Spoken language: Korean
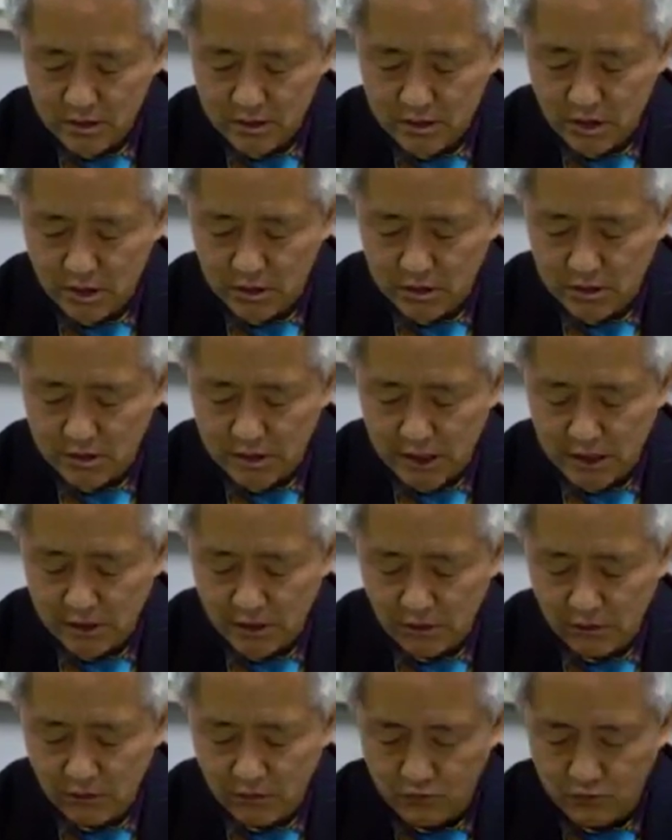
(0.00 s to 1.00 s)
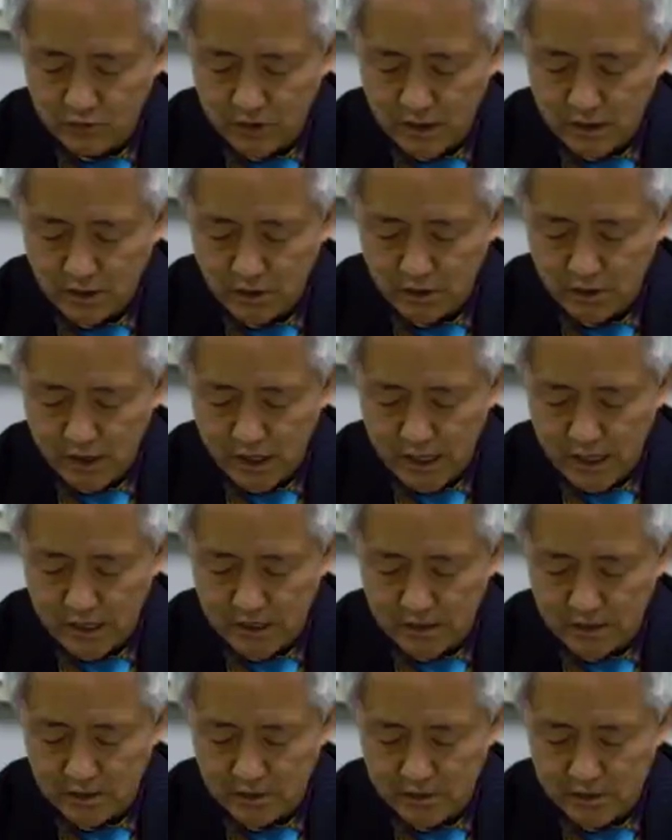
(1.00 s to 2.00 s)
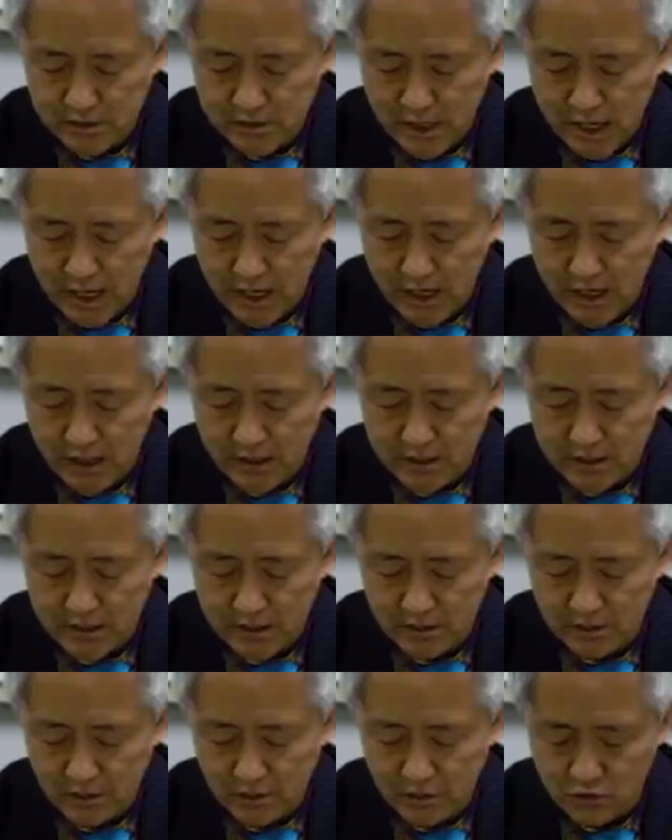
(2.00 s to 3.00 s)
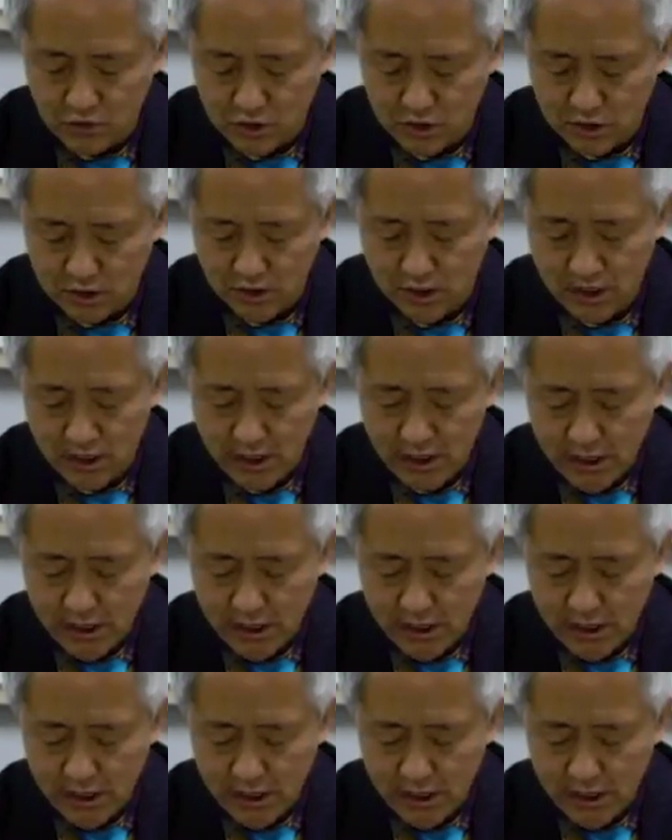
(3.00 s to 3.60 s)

천재령 국내 첫 개인전 상신 유신